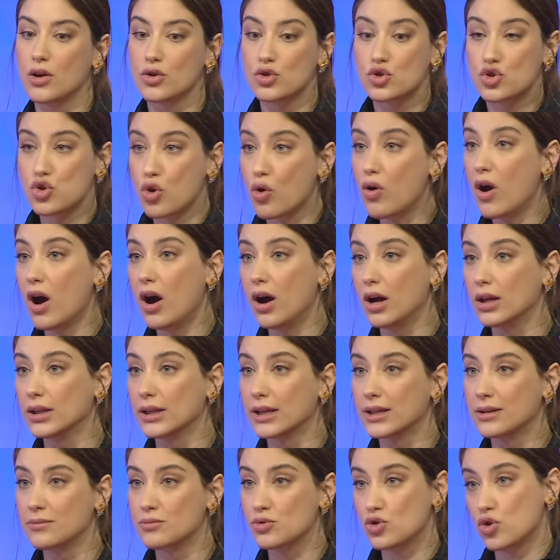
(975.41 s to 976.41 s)
Çok
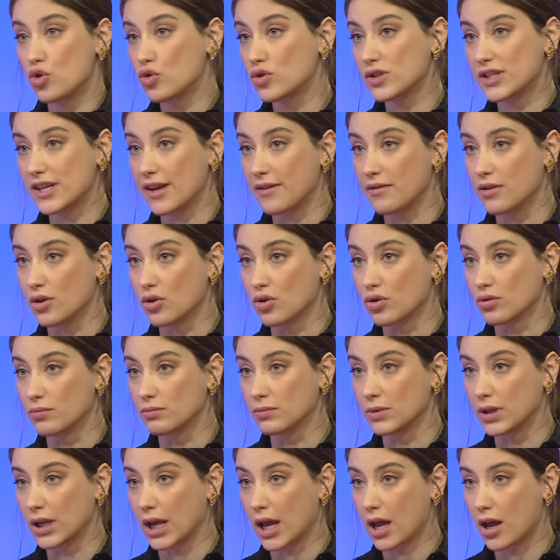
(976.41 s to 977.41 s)
ağladım çok
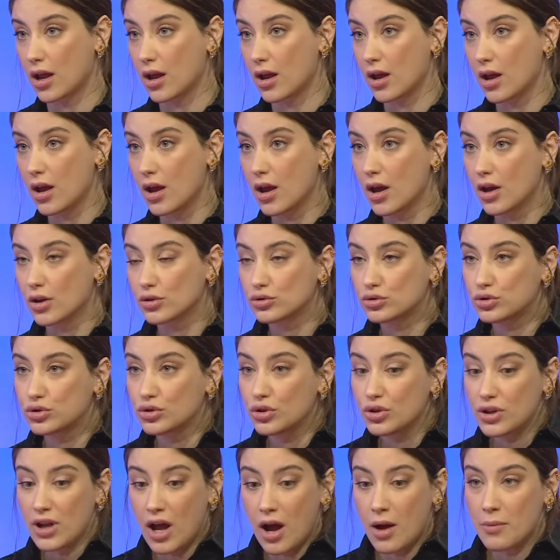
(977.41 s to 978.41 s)
seviyorum diye.
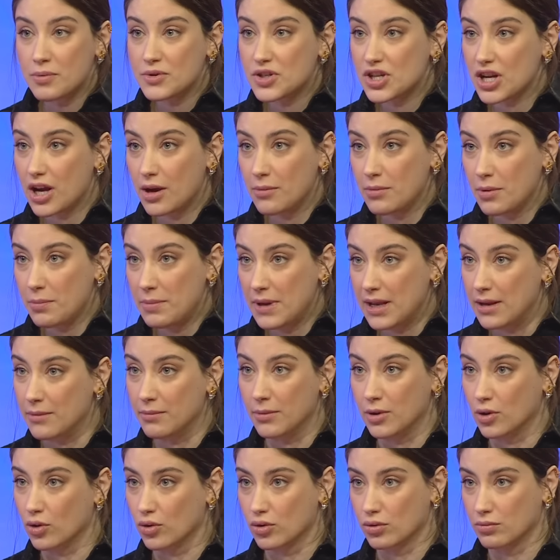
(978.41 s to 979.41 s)
Çünkü ne yapacağımı
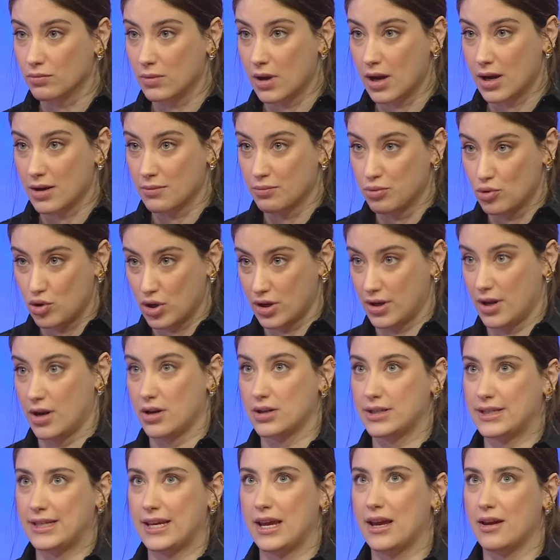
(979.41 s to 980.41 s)
bilmiyorum yani bu kadar
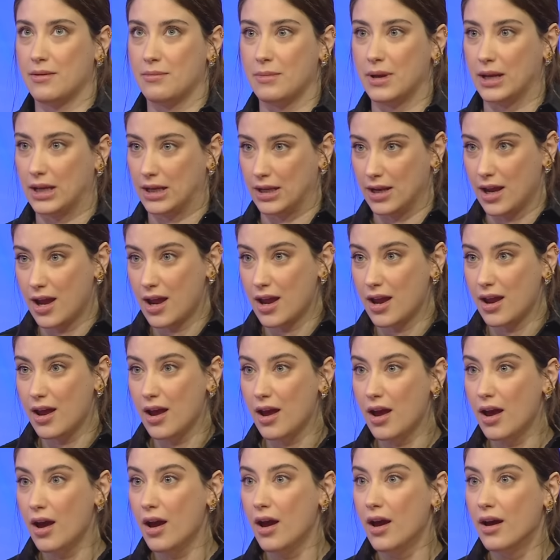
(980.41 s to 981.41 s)
sevmekle.
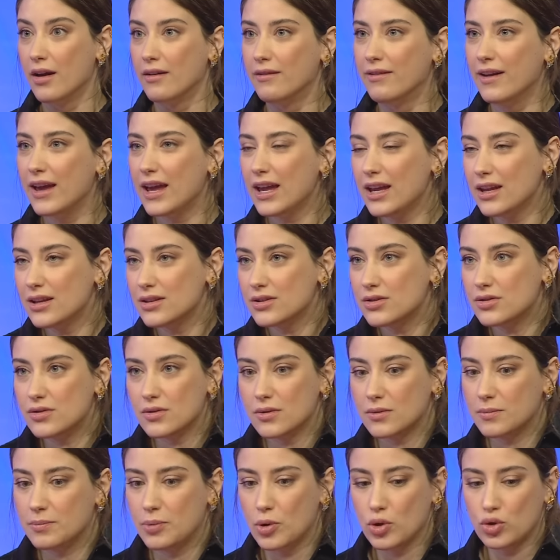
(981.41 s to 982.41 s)
Ve
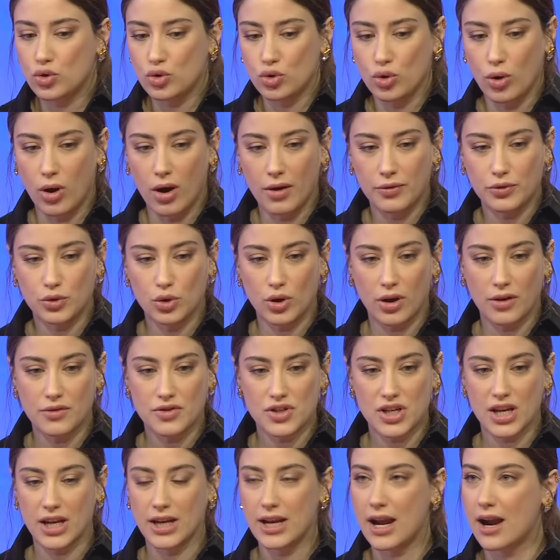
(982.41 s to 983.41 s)
böyle tuhaf tuhaf
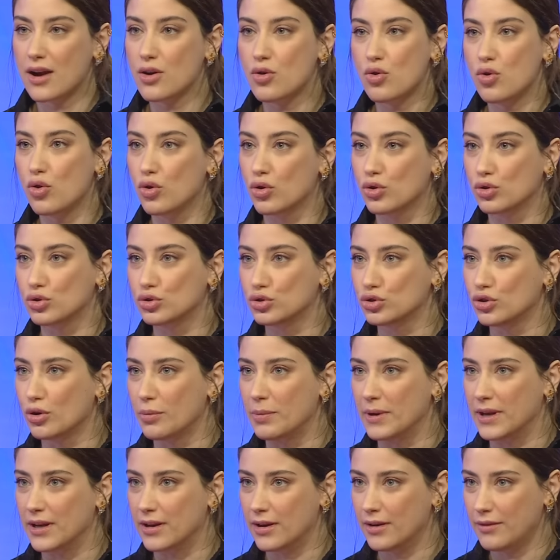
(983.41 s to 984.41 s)
şeyler korkutuyor
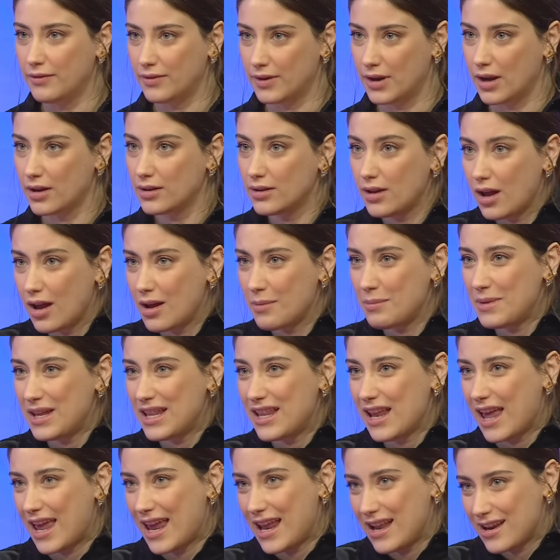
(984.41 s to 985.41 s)
beni falan. Daha
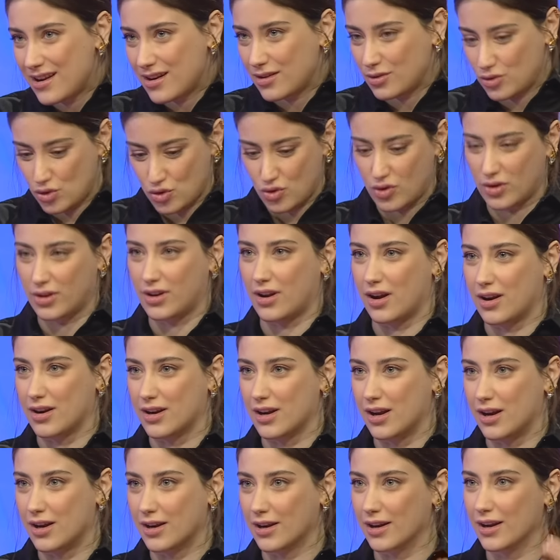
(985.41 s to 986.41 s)
min el şu kadar
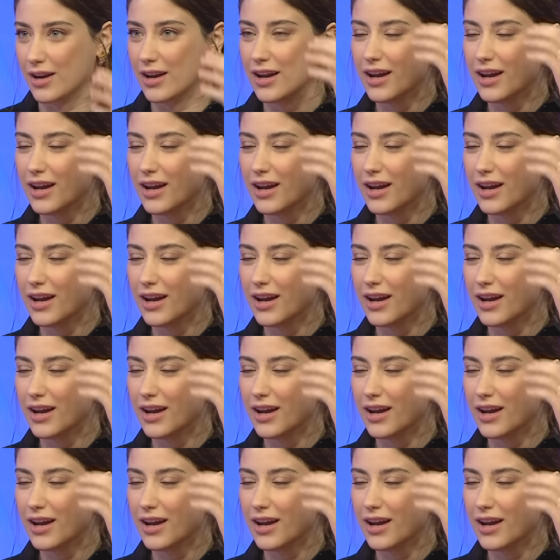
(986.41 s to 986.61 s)
yani.